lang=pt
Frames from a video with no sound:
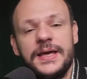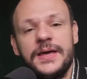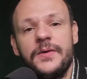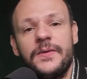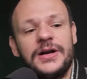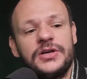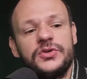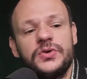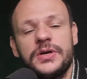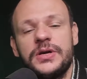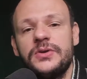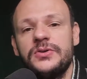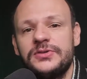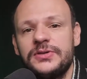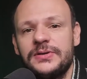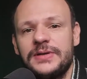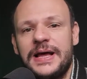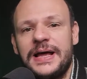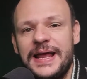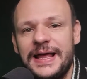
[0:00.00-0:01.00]
Eu acho que no
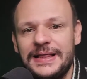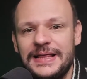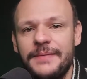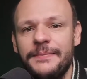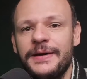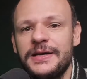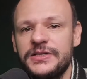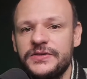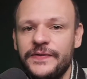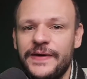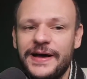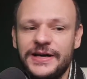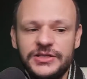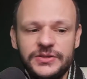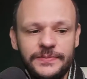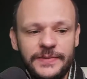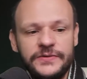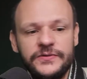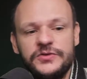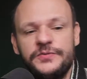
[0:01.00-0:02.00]
celular é até mais
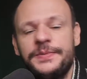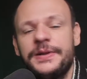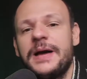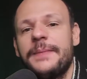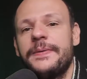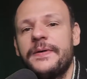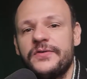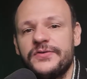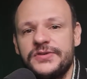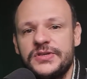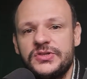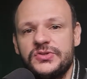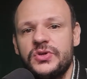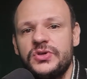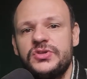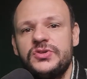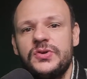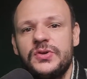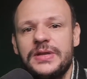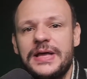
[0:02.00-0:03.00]
fácil, mas vou explicar para vocês
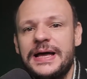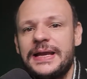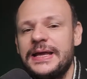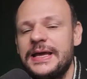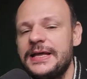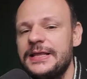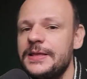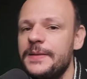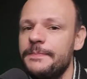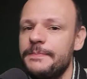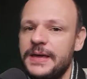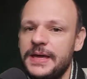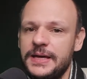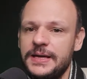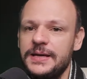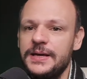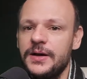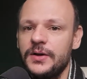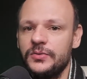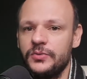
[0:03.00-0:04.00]
no celular e
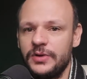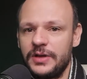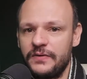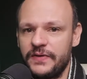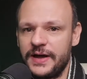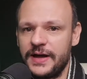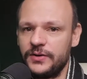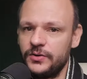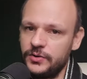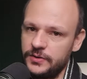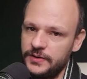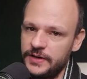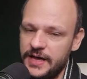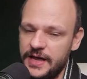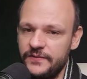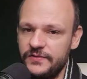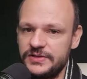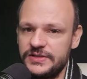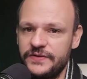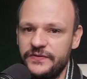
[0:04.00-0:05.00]
também no navegador.
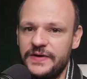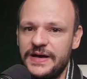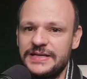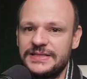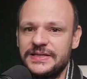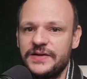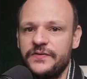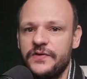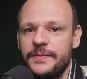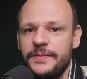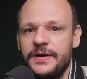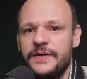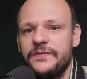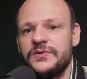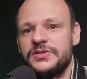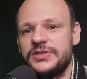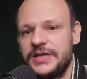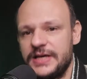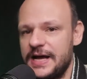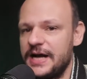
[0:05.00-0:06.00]
Aí você faz da forma que
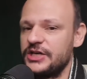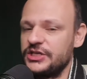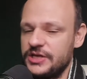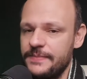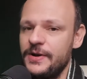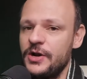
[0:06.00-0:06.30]
você achar